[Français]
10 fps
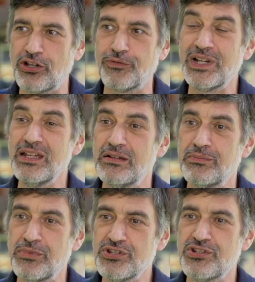On voulait
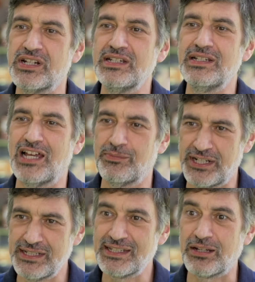mesurer
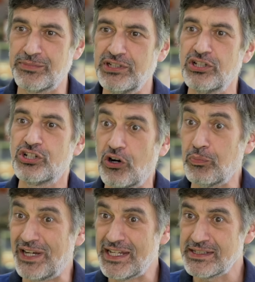l'empreinte carbone
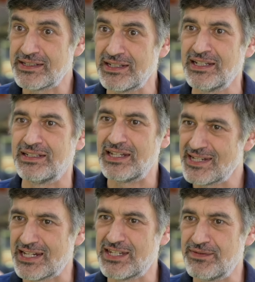complète
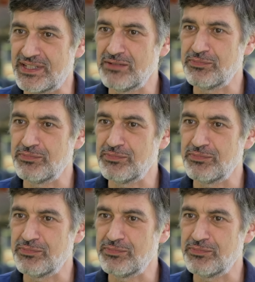des activités de